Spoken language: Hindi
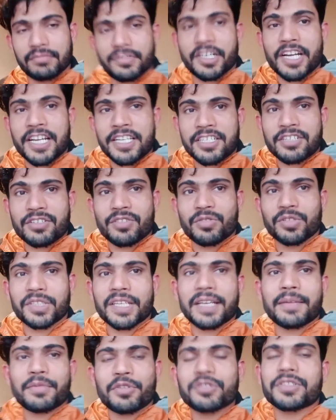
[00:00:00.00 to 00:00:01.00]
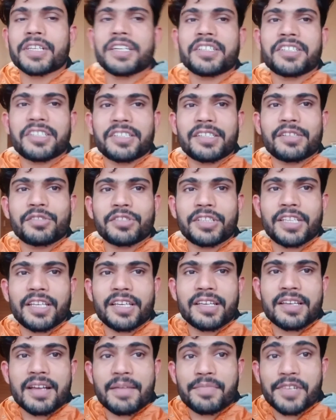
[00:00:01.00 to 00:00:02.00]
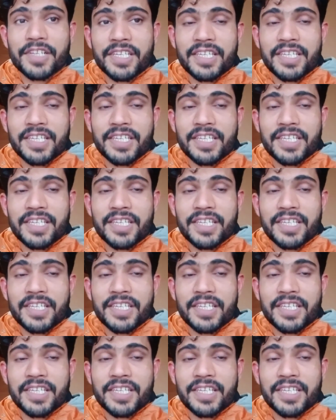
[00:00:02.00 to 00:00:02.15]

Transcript: ट्रस्ट होता है बहुत सारी चीज़ें होती है कि आपने